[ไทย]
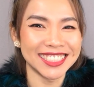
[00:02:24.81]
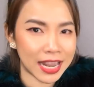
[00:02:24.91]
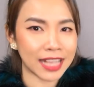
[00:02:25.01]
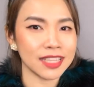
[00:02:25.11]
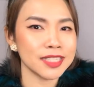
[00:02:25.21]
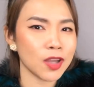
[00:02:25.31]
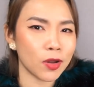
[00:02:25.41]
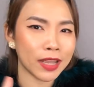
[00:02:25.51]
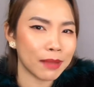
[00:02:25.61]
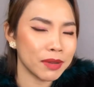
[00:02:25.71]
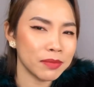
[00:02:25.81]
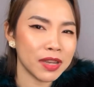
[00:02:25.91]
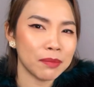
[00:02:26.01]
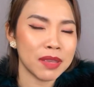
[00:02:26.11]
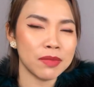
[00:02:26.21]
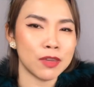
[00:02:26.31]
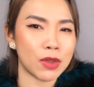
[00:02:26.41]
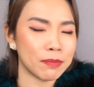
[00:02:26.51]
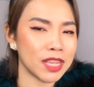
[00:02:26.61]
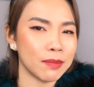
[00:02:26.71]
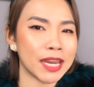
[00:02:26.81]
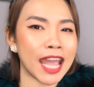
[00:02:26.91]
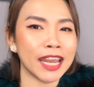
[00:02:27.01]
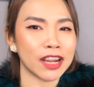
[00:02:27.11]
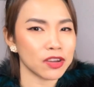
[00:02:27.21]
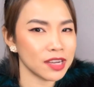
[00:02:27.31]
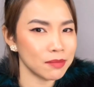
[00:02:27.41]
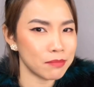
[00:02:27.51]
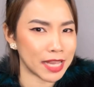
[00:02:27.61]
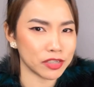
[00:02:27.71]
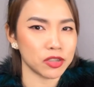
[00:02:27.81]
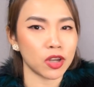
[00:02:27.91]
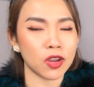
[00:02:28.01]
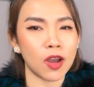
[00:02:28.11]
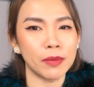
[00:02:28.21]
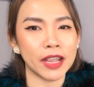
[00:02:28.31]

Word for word: แหล่งที่2นะคะเพื่อนๆไม่มีเว็บนี้ไม่ได้นะคะก็คือ Match.com